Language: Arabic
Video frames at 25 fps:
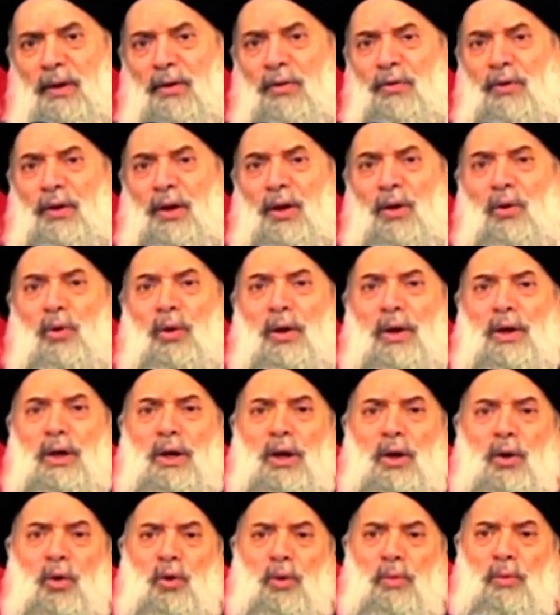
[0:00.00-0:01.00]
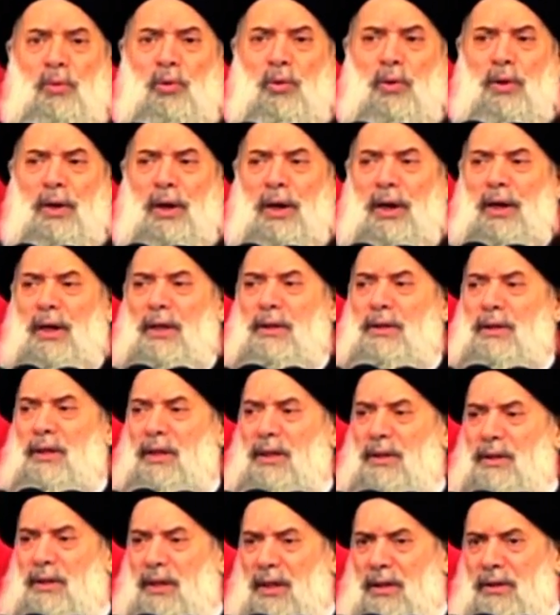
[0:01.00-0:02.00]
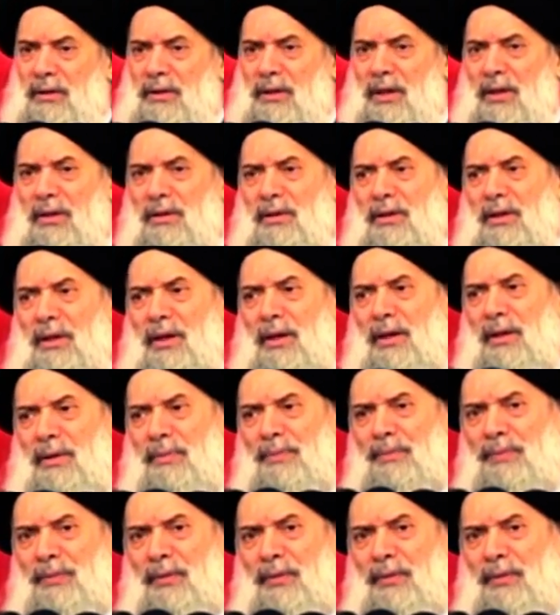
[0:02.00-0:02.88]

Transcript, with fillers: في كل الأمور التي تتصل